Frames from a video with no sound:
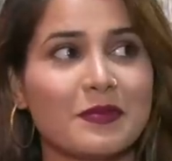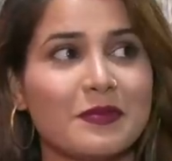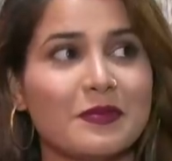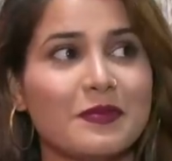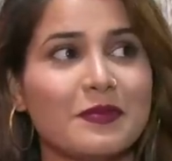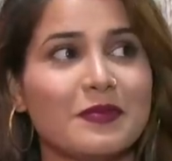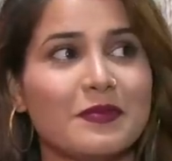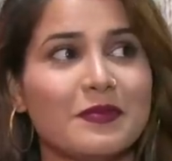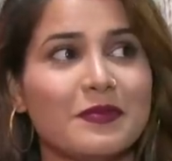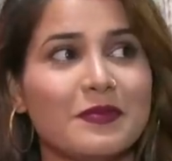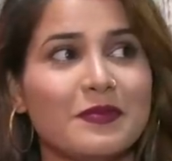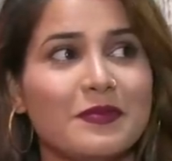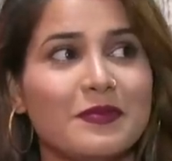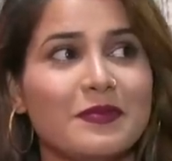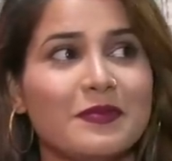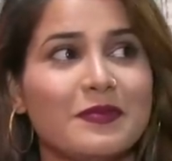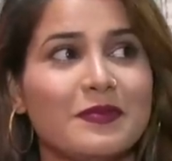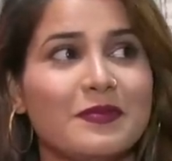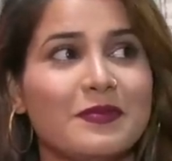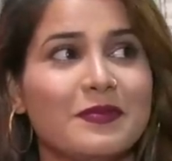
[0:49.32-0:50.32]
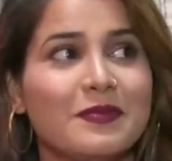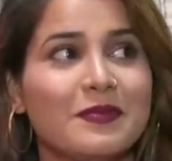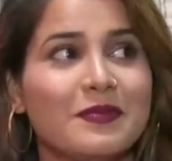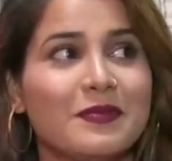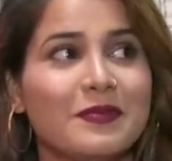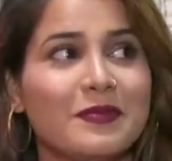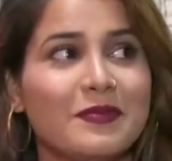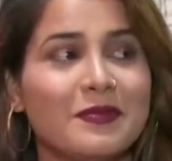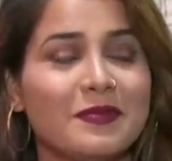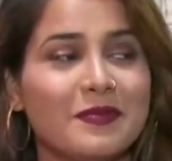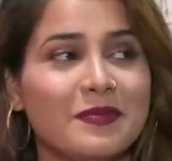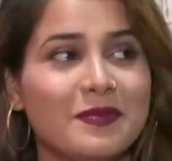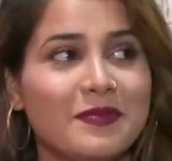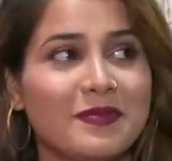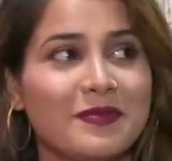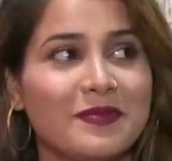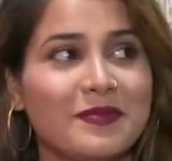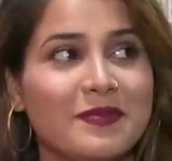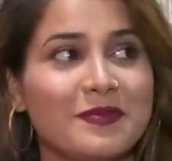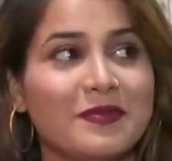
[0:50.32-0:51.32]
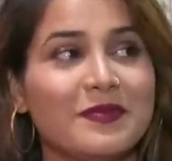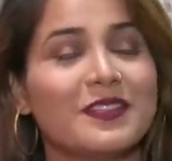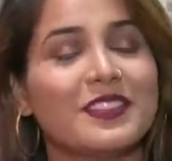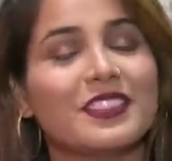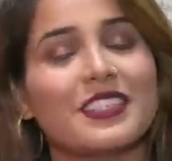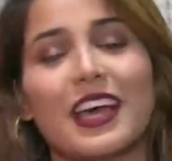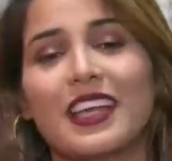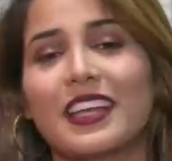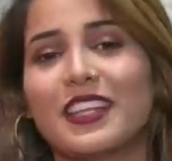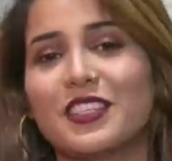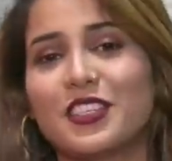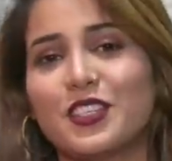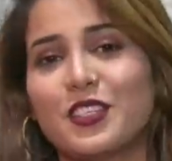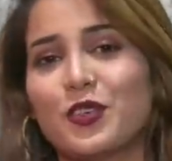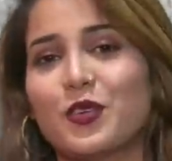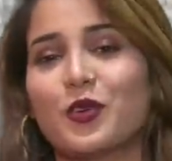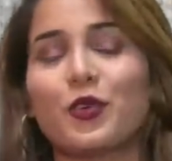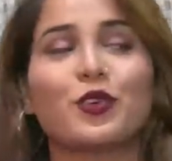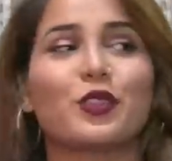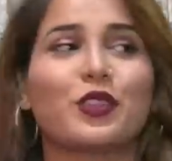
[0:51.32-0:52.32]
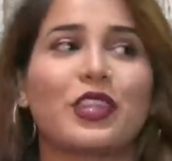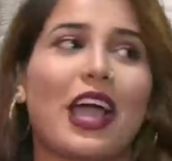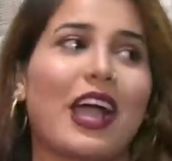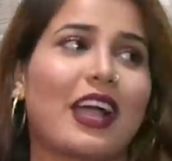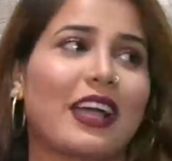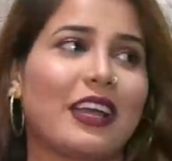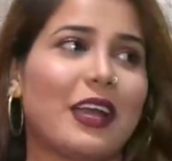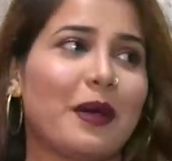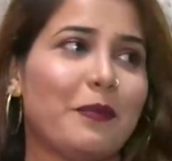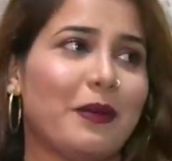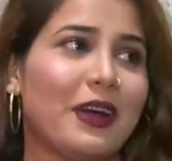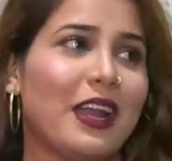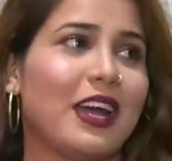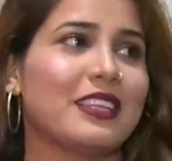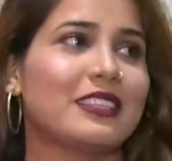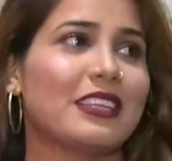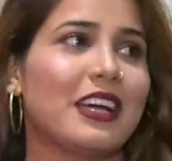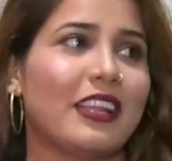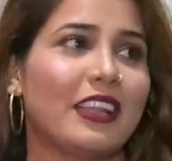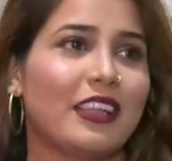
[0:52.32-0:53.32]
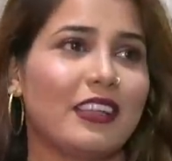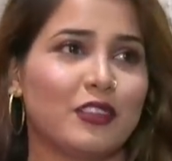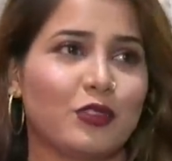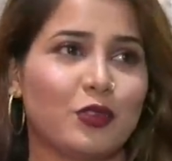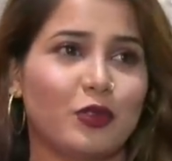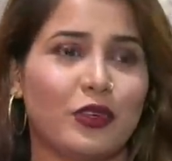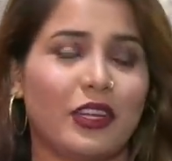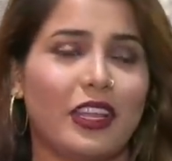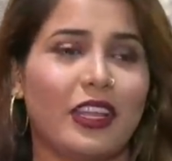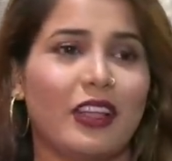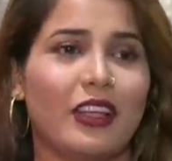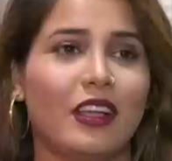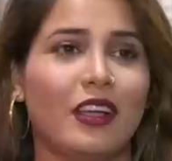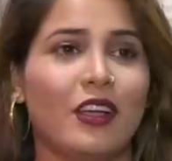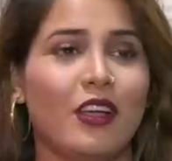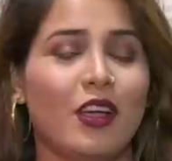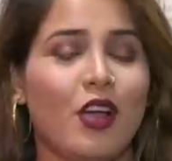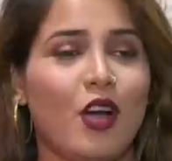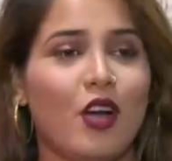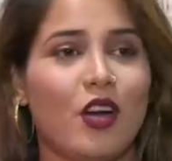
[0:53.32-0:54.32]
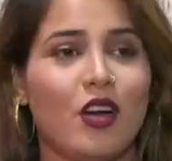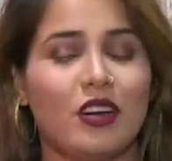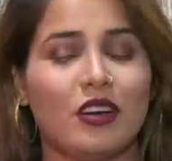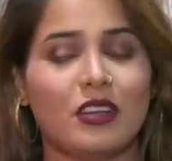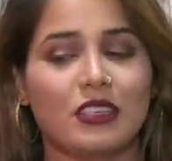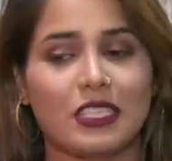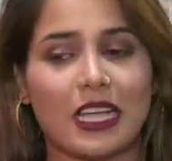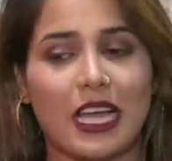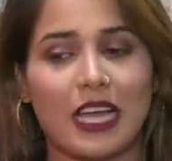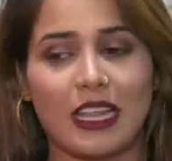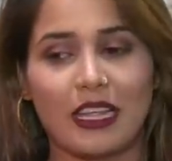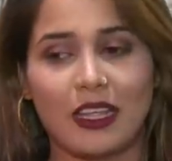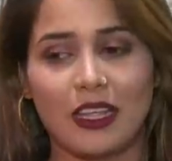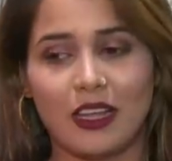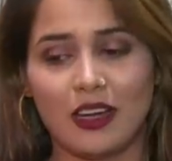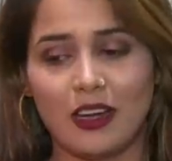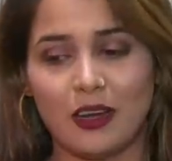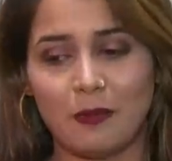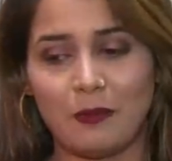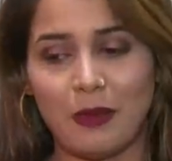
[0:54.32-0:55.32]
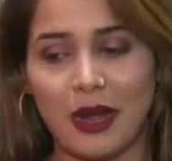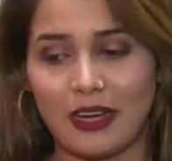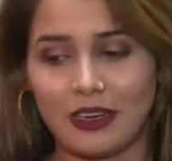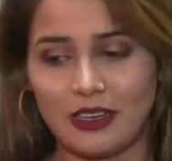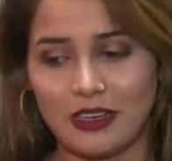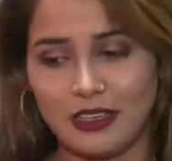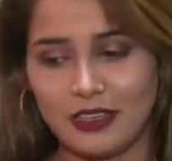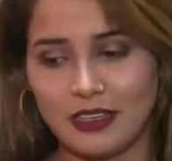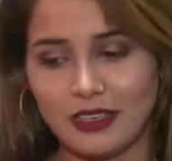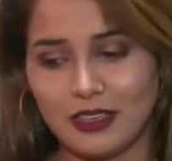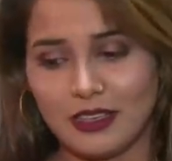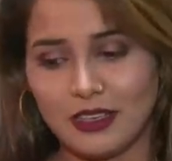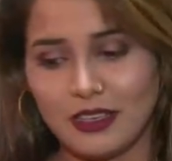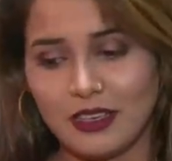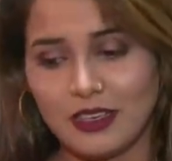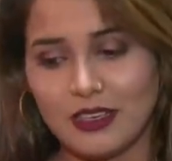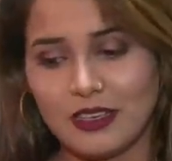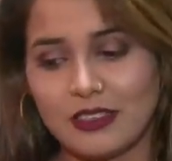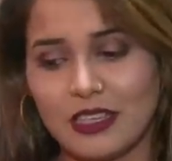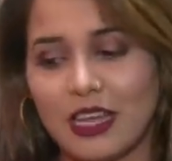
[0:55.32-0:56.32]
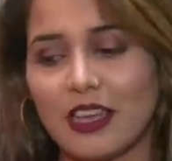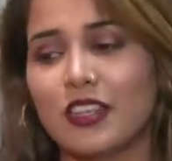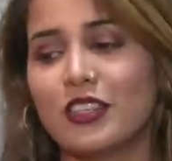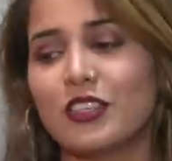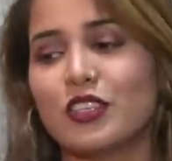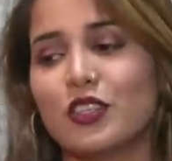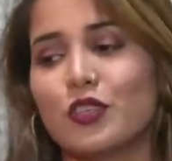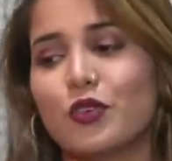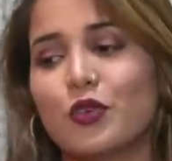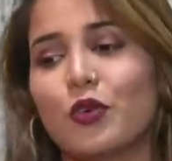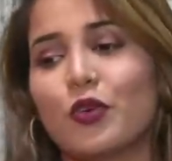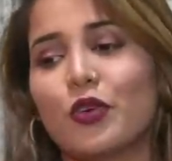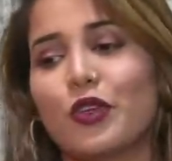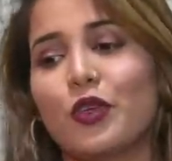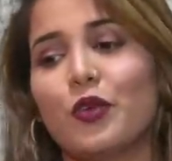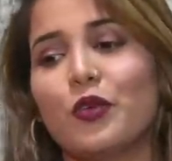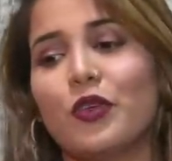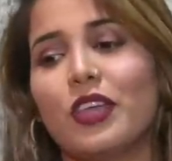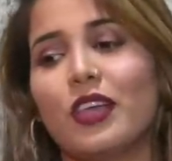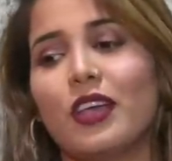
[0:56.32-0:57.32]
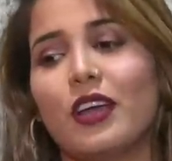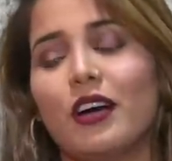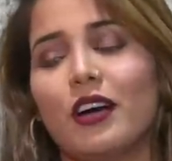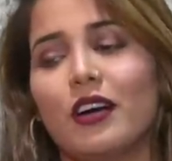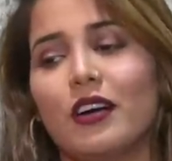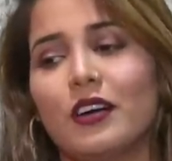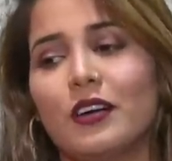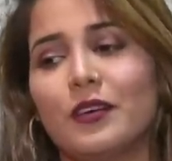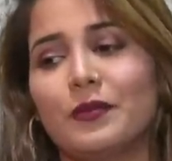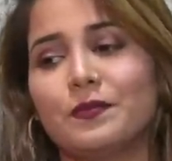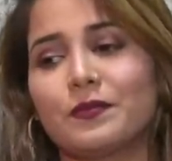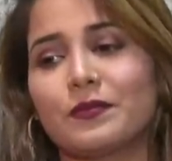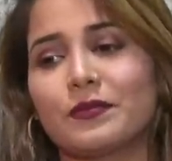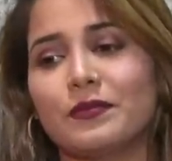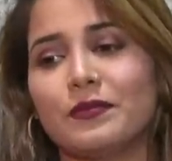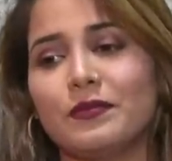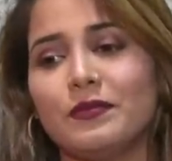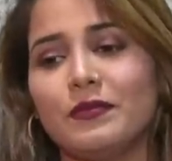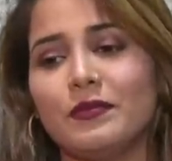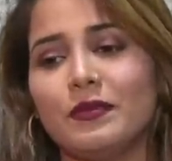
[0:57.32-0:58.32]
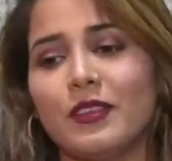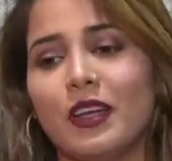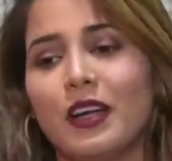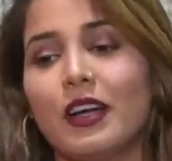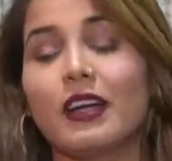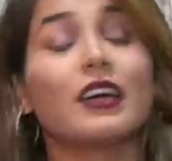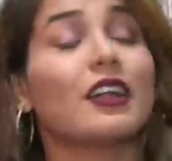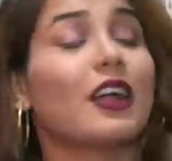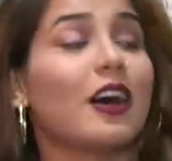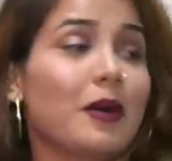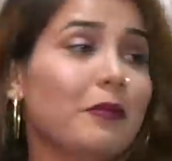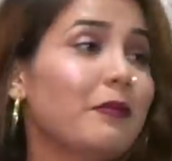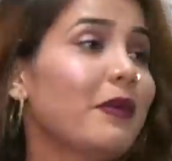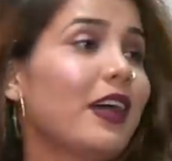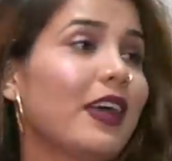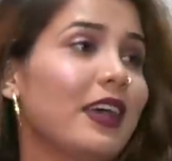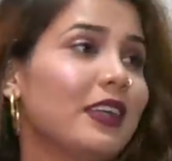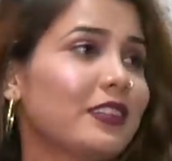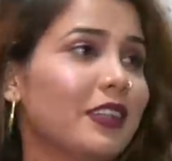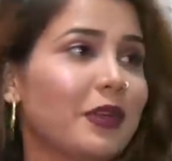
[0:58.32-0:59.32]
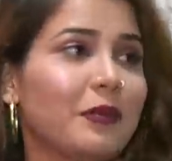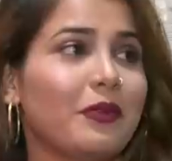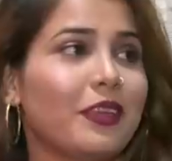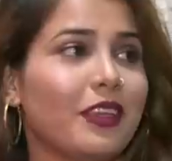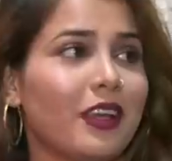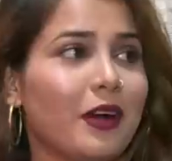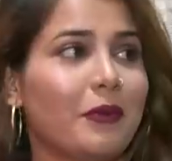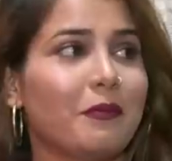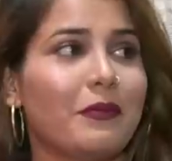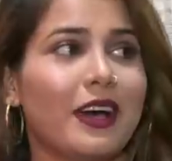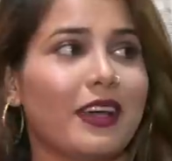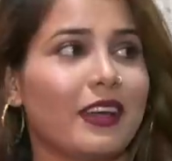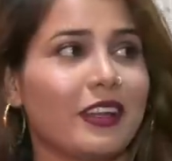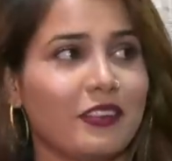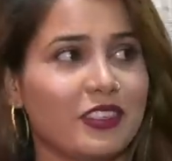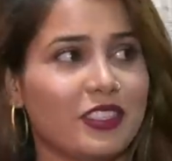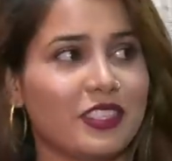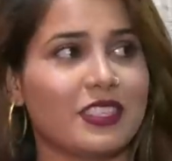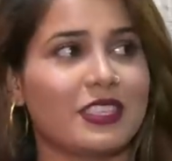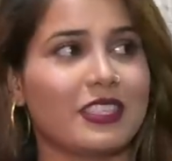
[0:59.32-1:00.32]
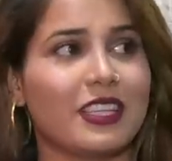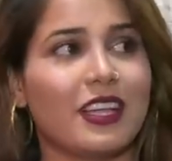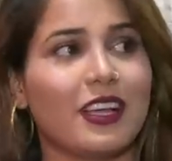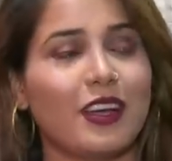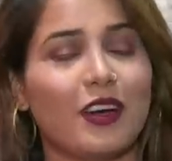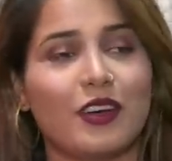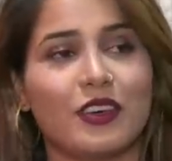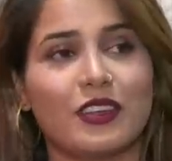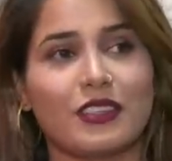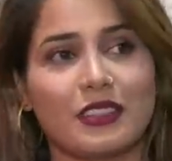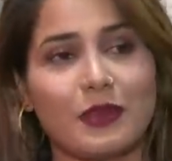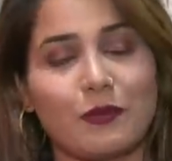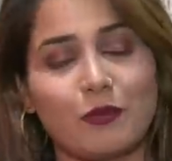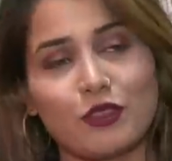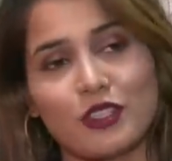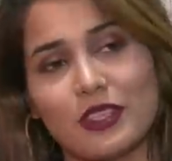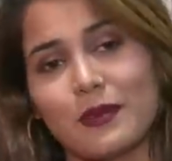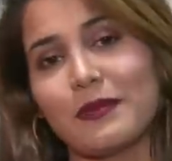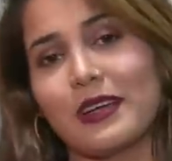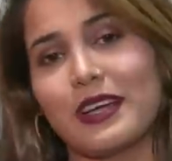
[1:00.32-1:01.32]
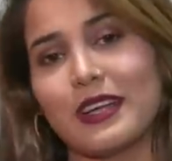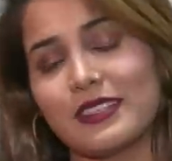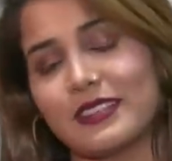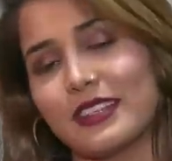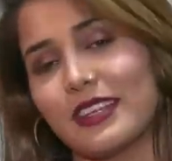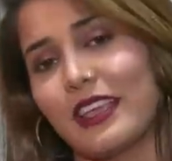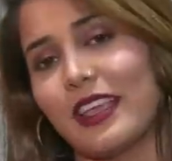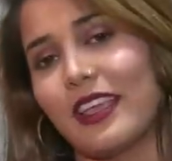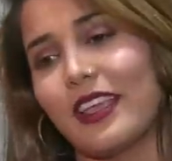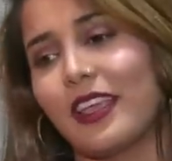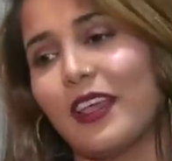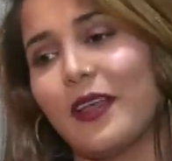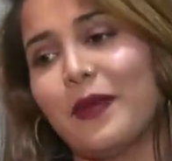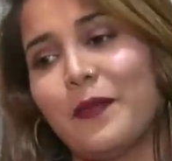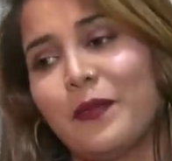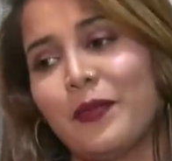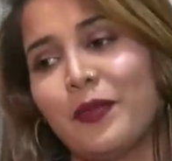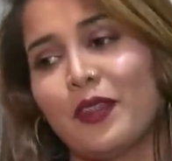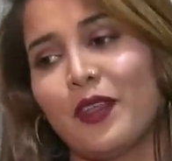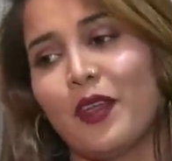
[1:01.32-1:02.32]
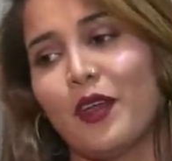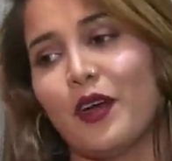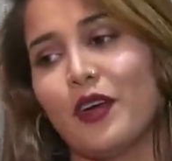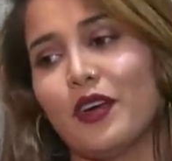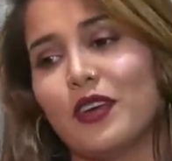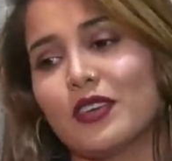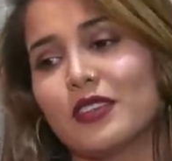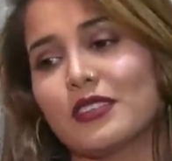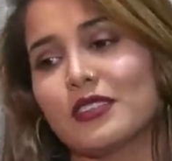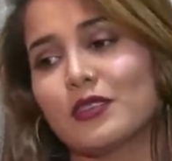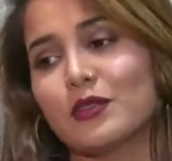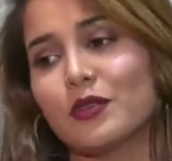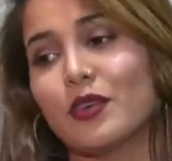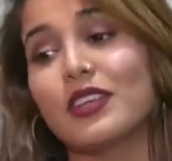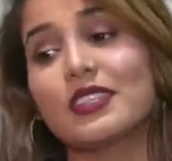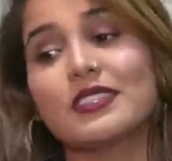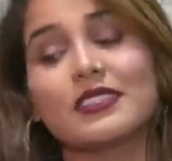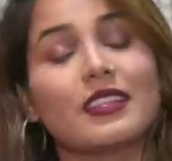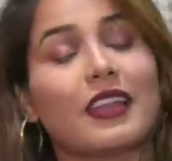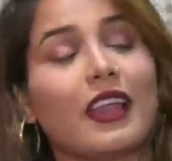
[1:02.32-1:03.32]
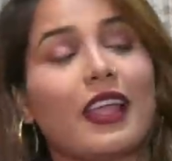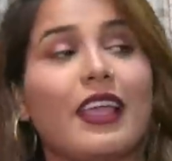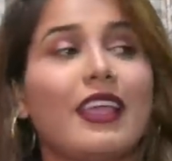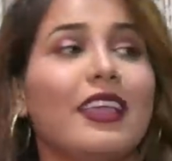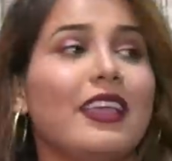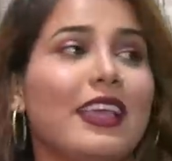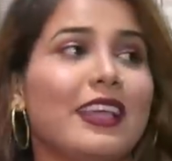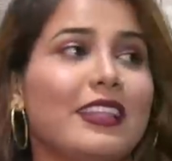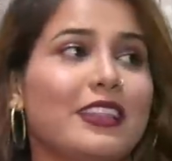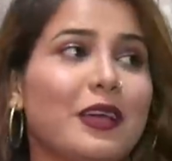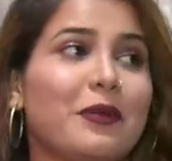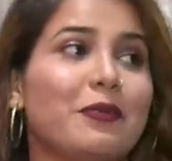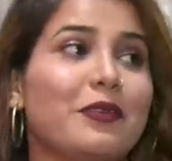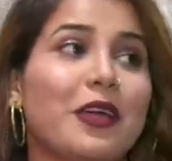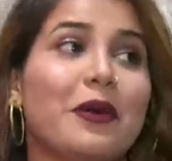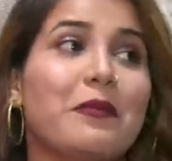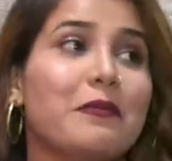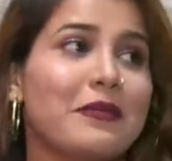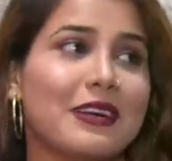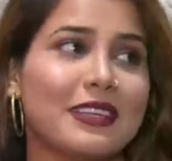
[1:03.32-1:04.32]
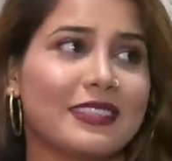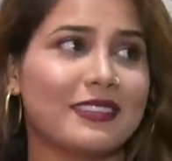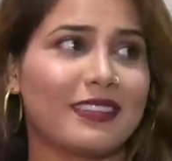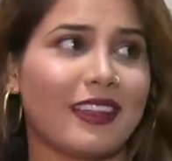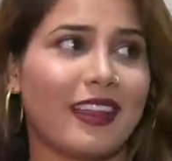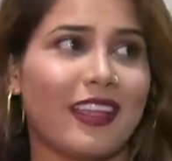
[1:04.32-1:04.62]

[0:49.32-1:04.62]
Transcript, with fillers: आपको कैसा फील हुआ घर सारी चीज़ों को त्यागना पड़ा सारी शूटिंग और सारी पार्टी सारी चीज़ों को क्योंकि अगर हम हैं तभी हमारे वजह से और सब कुछ हम कर सकेंगे और स्वस्थ रहेंगे तभी हम मस्त